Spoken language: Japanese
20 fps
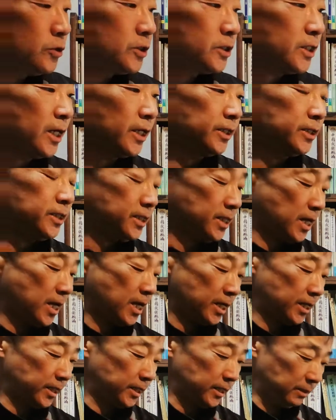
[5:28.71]
う時代に
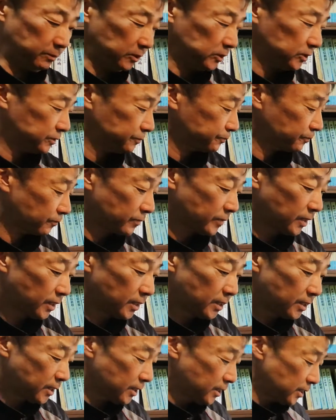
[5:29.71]
入ります。
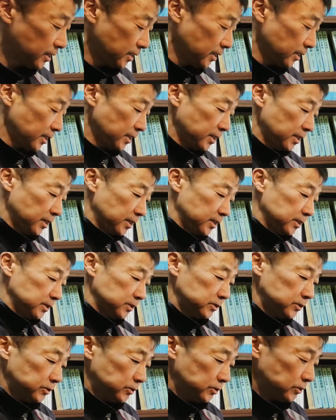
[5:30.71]

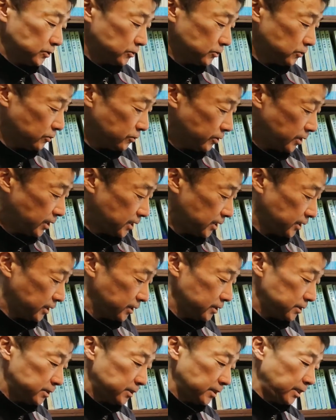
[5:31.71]
その中
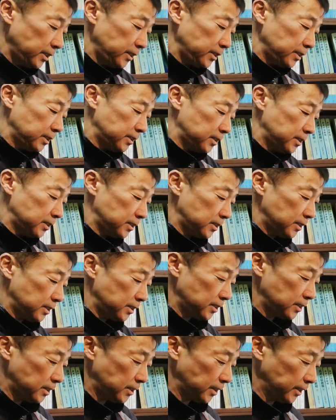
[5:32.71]
でですね、
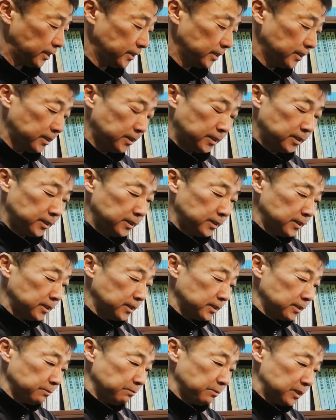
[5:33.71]
はい
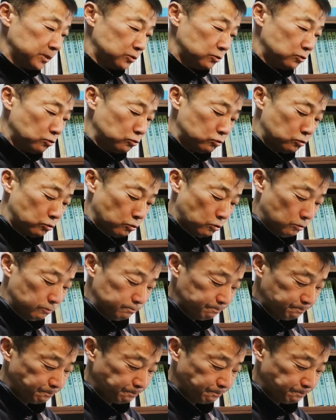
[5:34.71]
まあ、曹操の